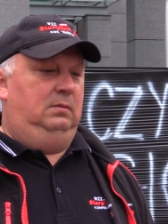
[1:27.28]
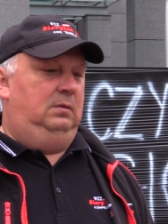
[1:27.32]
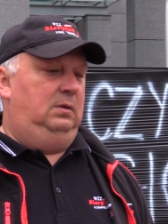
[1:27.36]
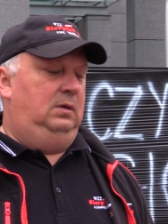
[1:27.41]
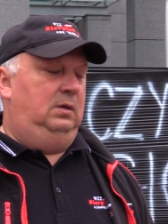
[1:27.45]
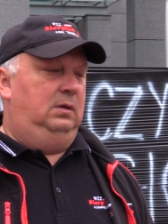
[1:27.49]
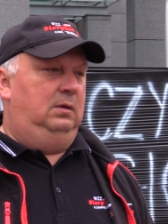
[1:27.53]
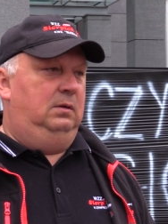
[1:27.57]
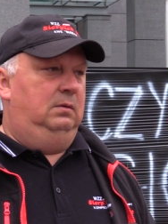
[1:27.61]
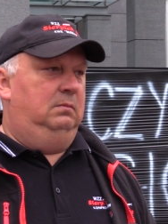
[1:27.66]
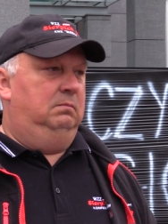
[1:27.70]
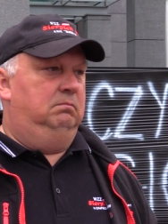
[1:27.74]

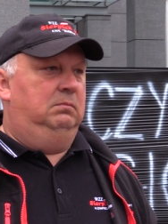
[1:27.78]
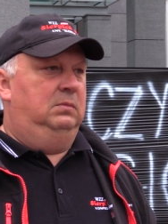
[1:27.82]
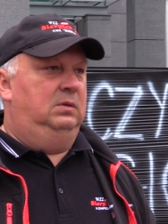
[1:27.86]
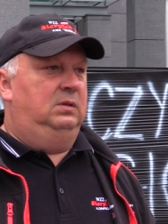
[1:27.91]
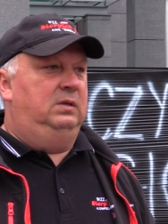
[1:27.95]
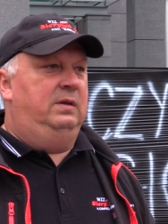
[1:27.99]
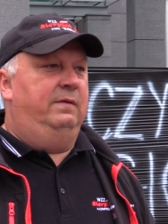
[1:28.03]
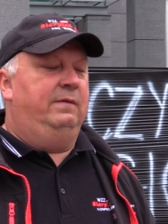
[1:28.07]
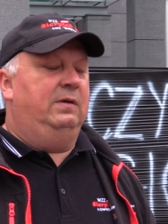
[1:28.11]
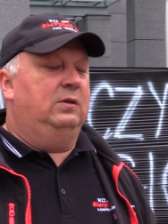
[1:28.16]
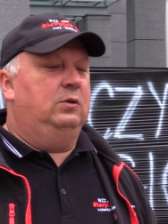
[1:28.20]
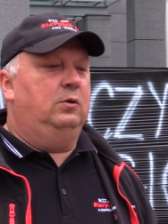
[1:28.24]
i
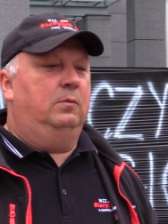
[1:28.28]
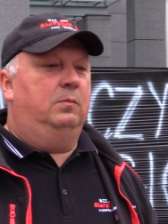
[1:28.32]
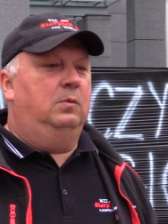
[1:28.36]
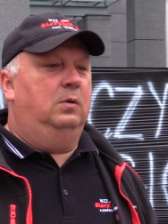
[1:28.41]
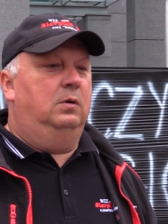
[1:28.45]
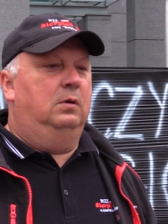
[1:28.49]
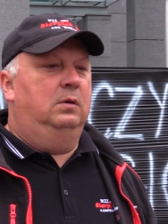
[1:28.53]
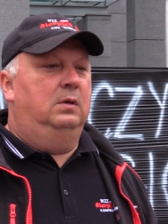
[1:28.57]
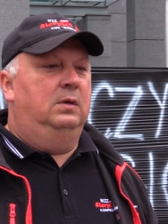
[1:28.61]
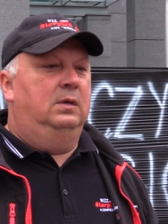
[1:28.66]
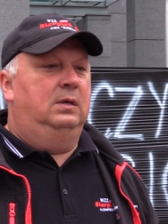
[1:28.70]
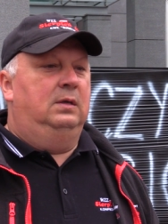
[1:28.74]
nie
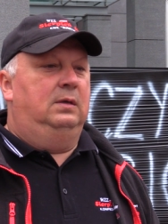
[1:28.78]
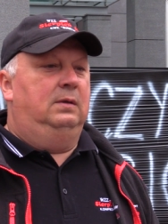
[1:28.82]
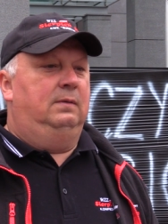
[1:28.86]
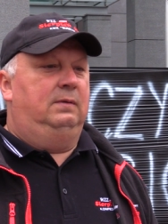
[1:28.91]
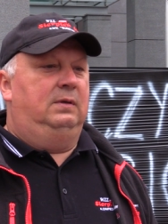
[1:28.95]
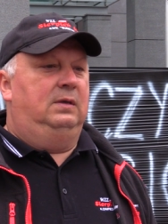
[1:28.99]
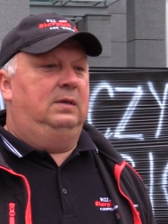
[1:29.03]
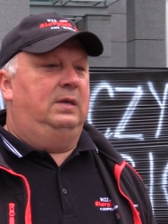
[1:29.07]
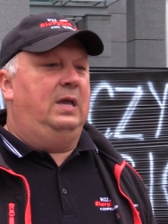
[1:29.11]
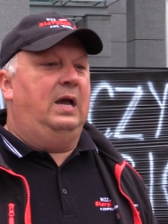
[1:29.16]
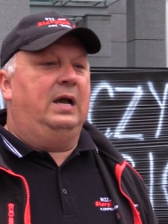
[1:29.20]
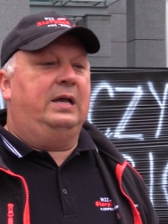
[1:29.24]
wiadomo,
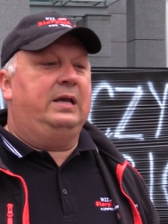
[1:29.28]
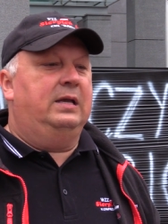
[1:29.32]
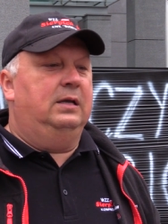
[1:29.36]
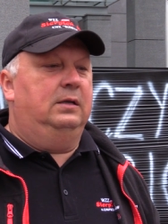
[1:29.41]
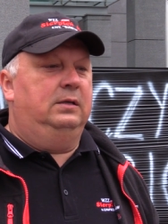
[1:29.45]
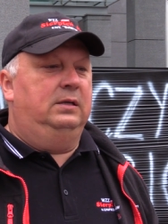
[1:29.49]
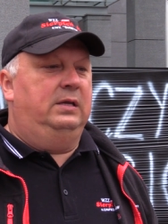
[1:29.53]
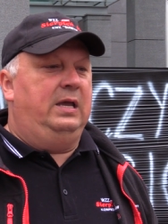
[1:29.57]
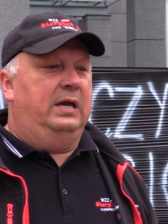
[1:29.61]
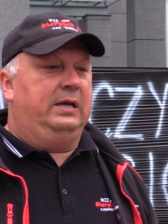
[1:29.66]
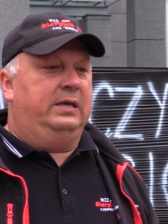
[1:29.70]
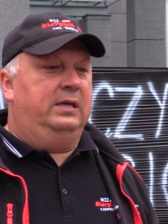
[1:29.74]
jakie,
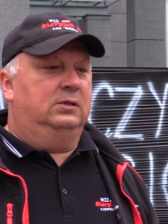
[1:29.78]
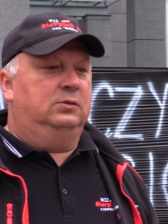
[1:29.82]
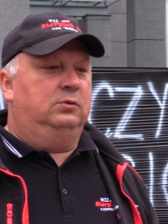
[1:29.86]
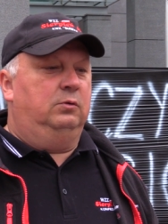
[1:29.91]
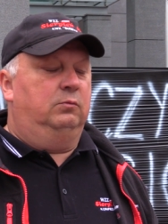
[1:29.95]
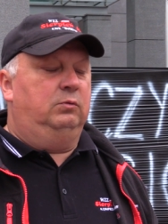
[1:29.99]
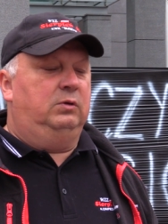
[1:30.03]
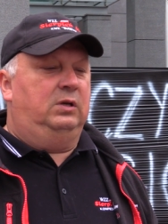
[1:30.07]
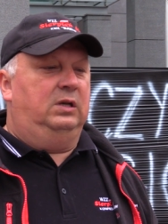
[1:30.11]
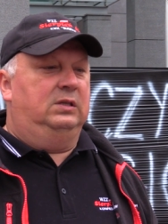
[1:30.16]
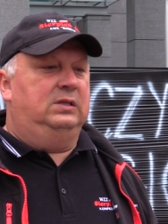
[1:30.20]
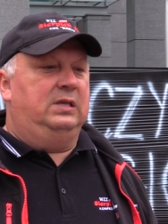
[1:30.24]
jakie
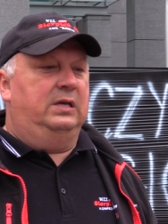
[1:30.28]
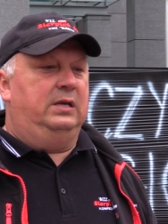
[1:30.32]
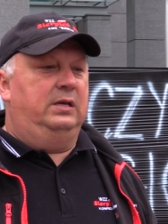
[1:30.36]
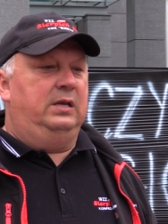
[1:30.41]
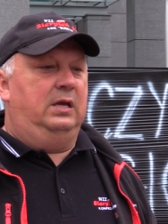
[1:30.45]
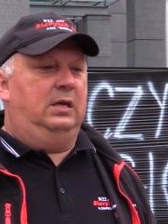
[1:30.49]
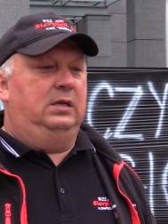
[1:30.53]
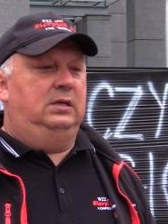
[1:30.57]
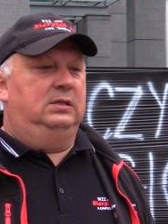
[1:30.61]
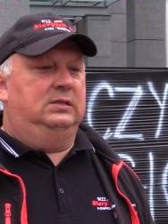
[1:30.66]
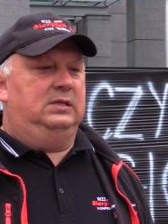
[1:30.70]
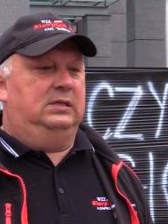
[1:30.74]
są
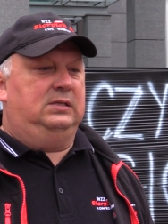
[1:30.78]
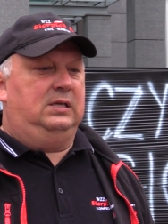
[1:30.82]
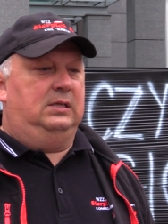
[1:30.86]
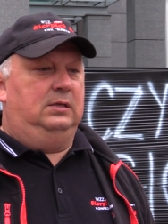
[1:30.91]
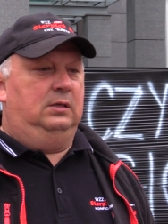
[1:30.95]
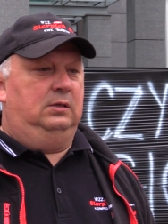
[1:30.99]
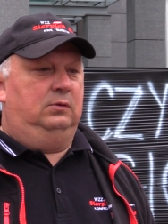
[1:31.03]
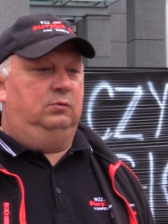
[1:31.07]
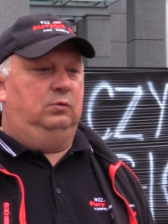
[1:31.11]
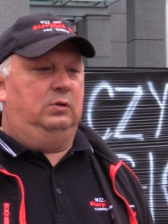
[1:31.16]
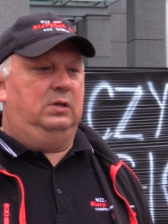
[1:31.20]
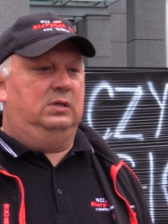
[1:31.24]
kryteria i
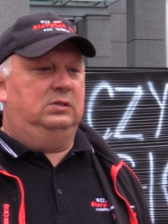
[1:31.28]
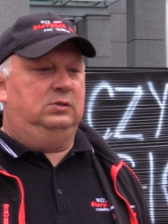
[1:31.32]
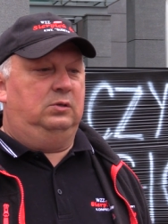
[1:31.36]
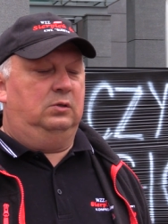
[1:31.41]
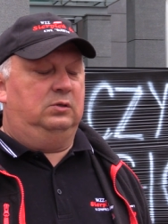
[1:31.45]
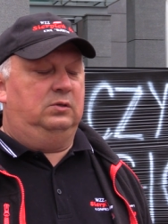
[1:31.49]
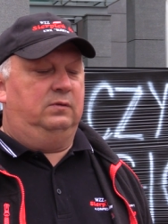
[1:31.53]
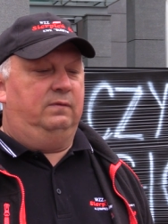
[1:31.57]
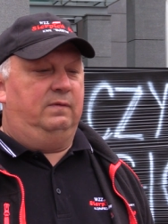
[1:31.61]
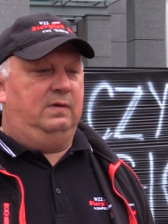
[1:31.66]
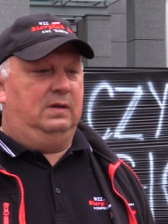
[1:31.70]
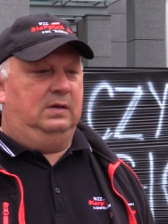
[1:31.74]
zasady tutaj
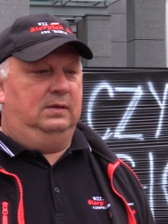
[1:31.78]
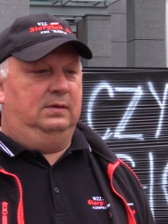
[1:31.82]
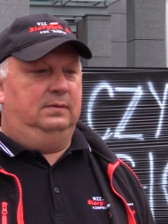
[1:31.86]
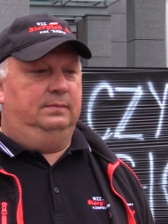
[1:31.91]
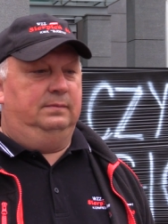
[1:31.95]
stosowane.